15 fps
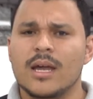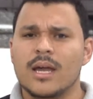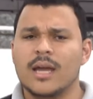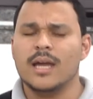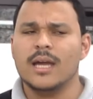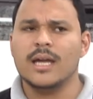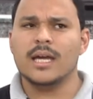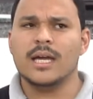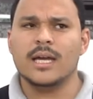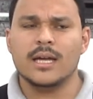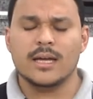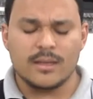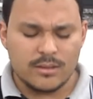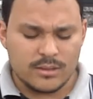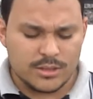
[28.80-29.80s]

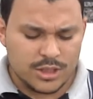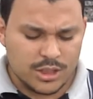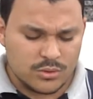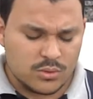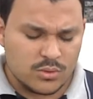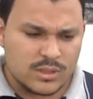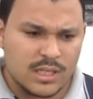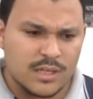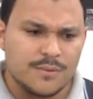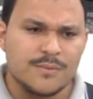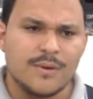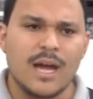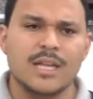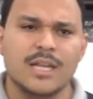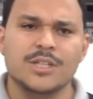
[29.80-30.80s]
É, Jesus ele
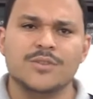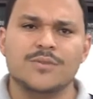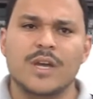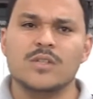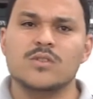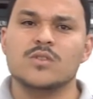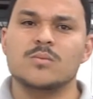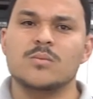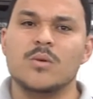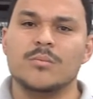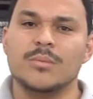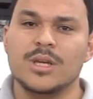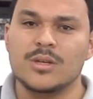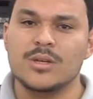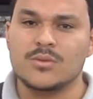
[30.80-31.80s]
fala em diversos
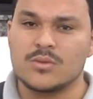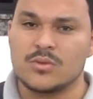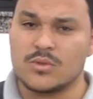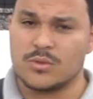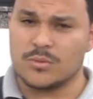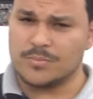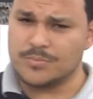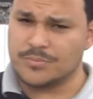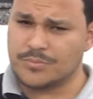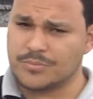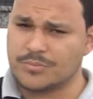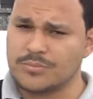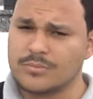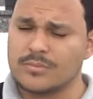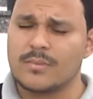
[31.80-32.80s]
momentos
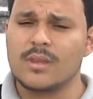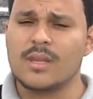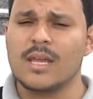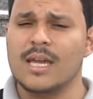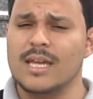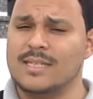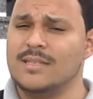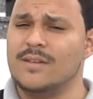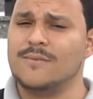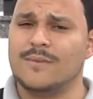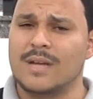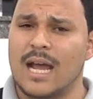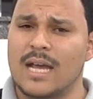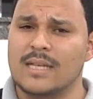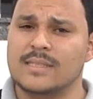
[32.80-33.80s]
esta
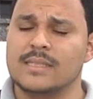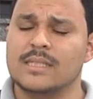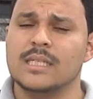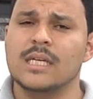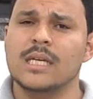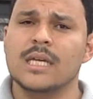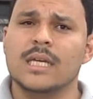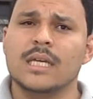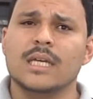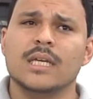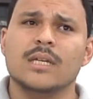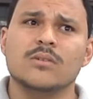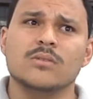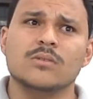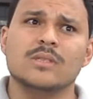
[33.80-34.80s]
frase,
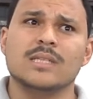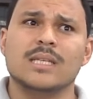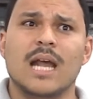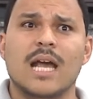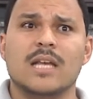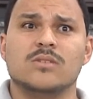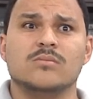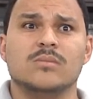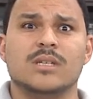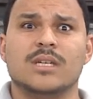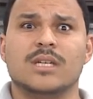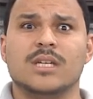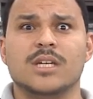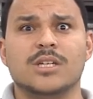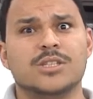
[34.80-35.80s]
que nos traz uma
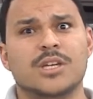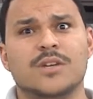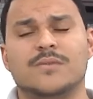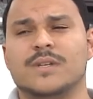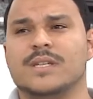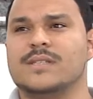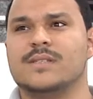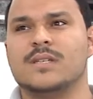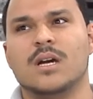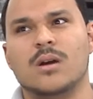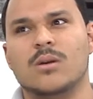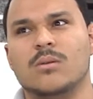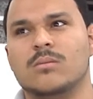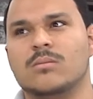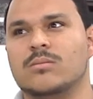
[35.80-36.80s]
grande
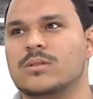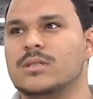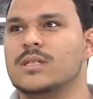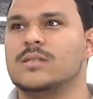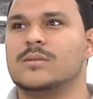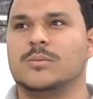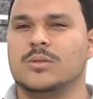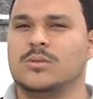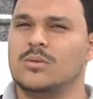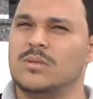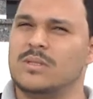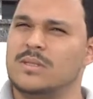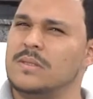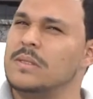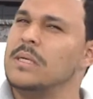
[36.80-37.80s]
reflexão. Muitas
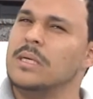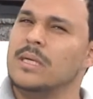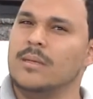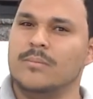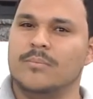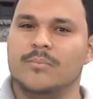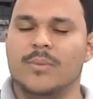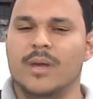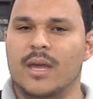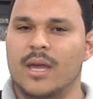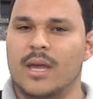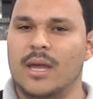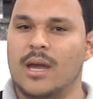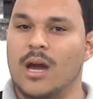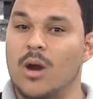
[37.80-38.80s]
pessoas,
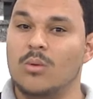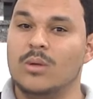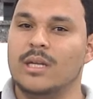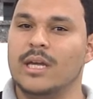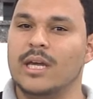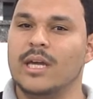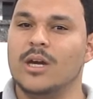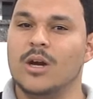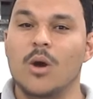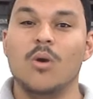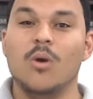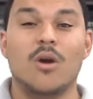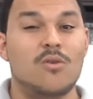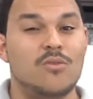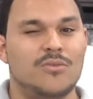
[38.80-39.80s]
é, ao ler
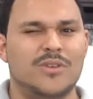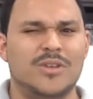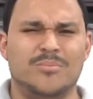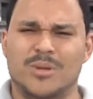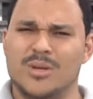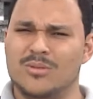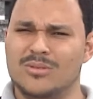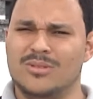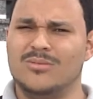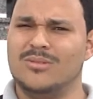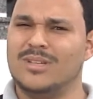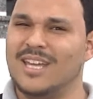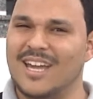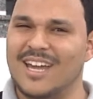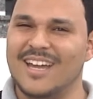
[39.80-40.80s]
ou ao ouvir, perguntam
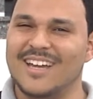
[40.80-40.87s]
o quê?